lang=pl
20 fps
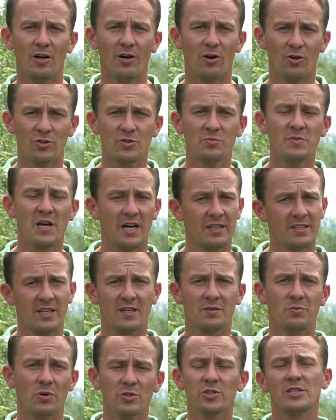e,
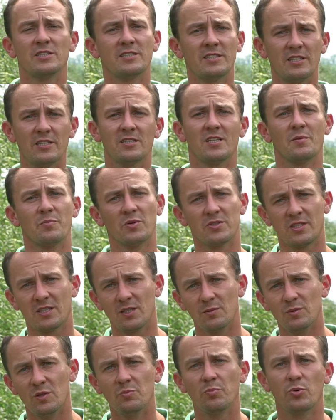odmianach, może stricte poza
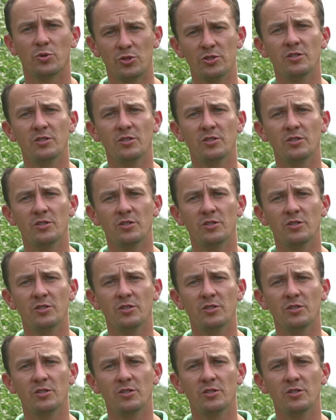tymi